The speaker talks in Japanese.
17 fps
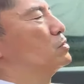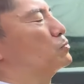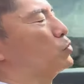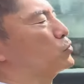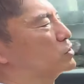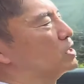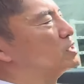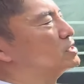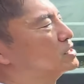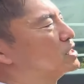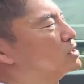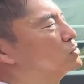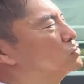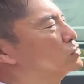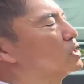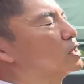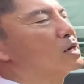
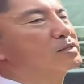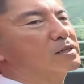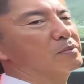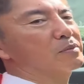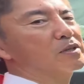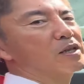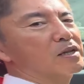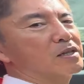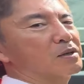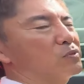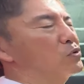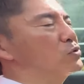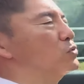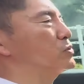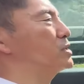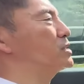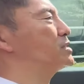ポテンシャルの高さみたいなも
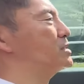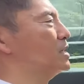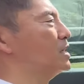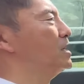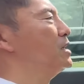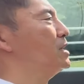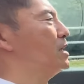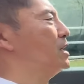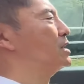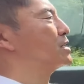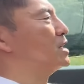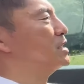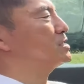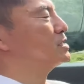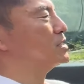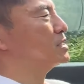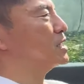のをですね、え
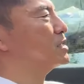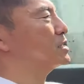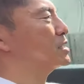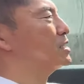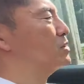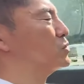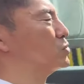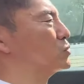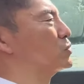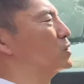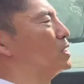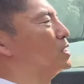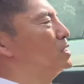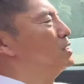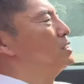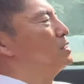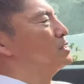感じていただけること
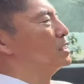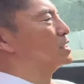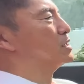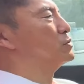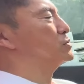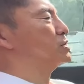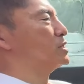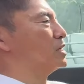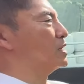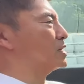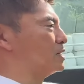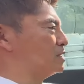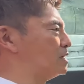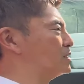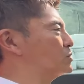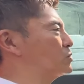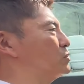ができるんじゃないか
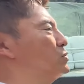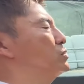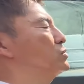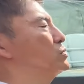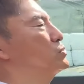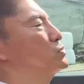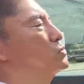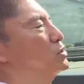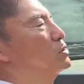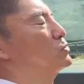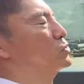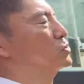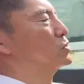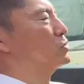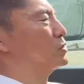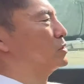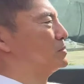なというふうに思っ
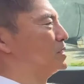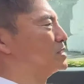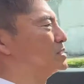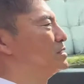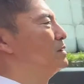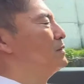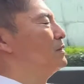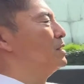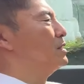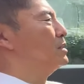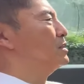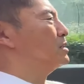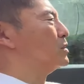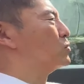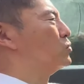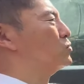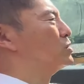ております
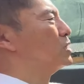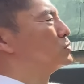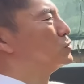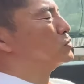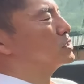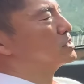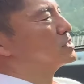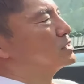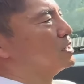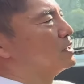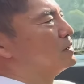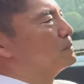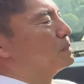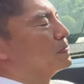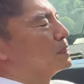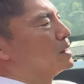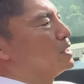でこの後ですね、
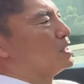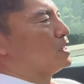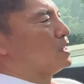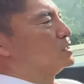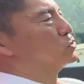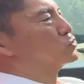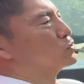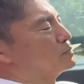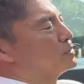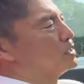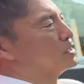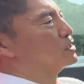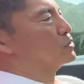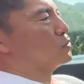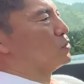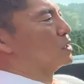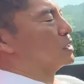えちょっと
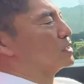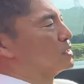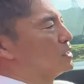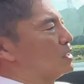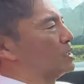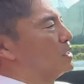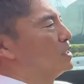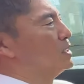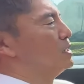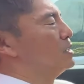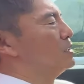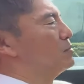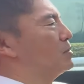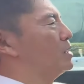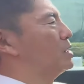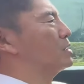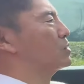ペースを上げて、
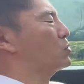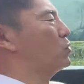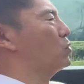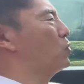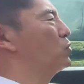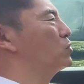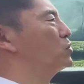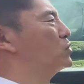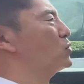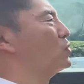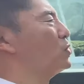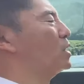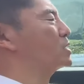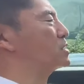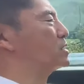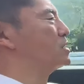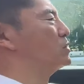まあ、こう本領
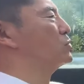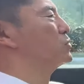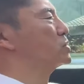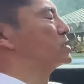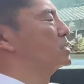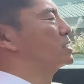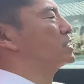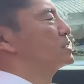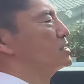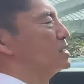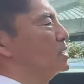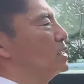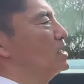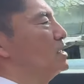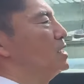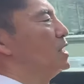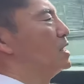発揮をしたですね
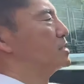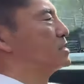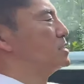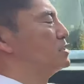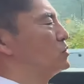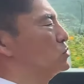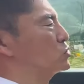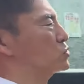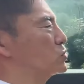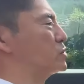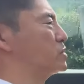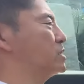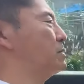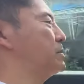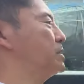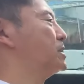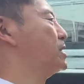走りをちょっとし
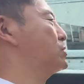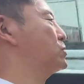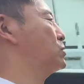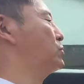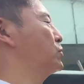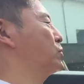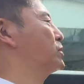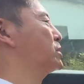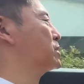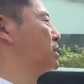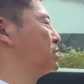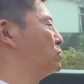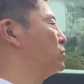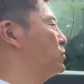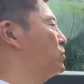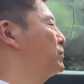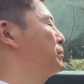てみたいと思うんですけ
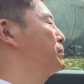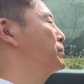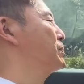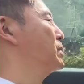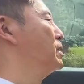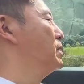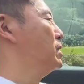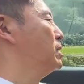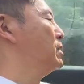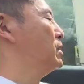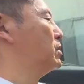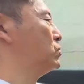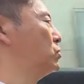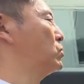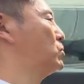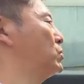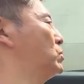どあの